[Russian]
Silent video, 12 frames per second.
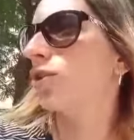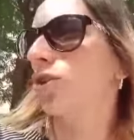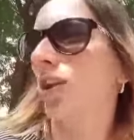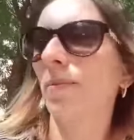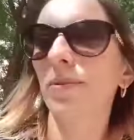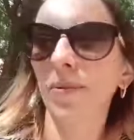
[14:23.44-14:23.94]
что
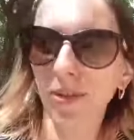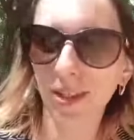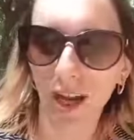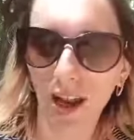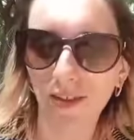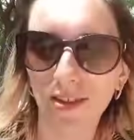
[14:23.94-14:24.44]
нам там не
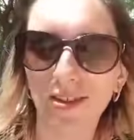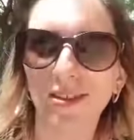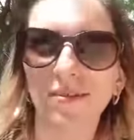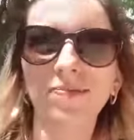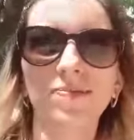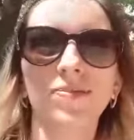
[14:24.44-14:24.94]

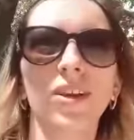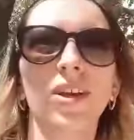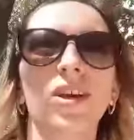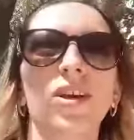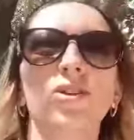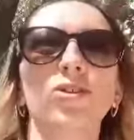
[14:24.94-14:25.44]
нравится,
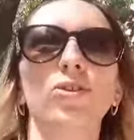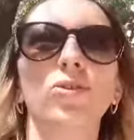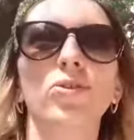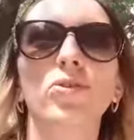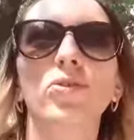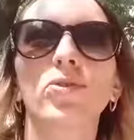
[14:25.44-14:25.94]

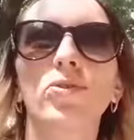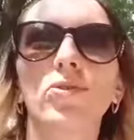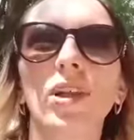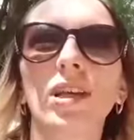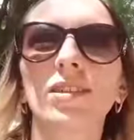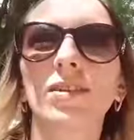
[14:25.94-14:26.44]
что у
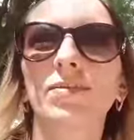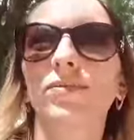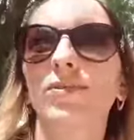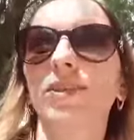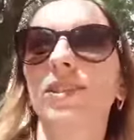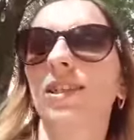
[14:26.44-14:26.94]
нас
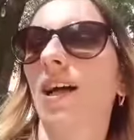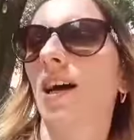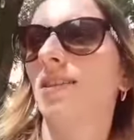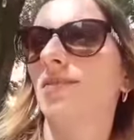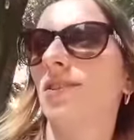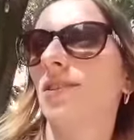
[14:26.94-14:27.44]
там не
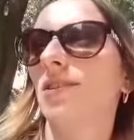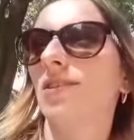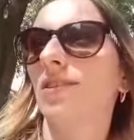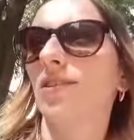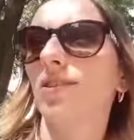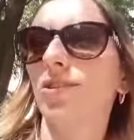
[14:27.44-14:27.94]

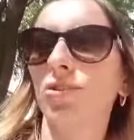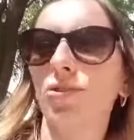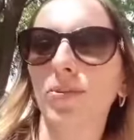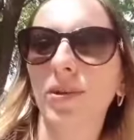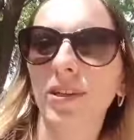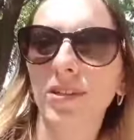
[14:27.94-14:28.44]
складывается,
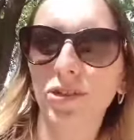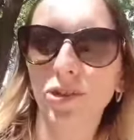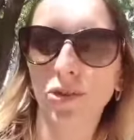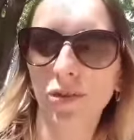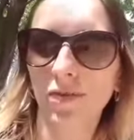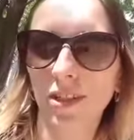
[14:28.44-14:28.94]
что мы
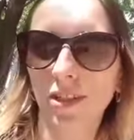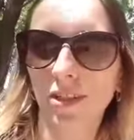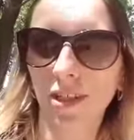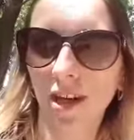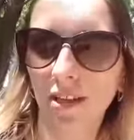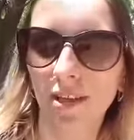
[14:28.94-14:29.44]

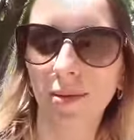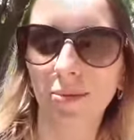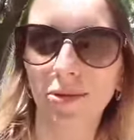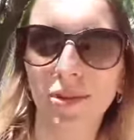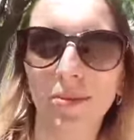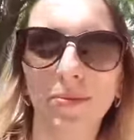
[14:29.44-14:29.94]
разочарованы и рано или
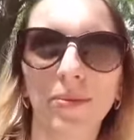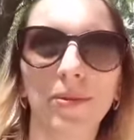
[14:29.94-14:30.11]
поздно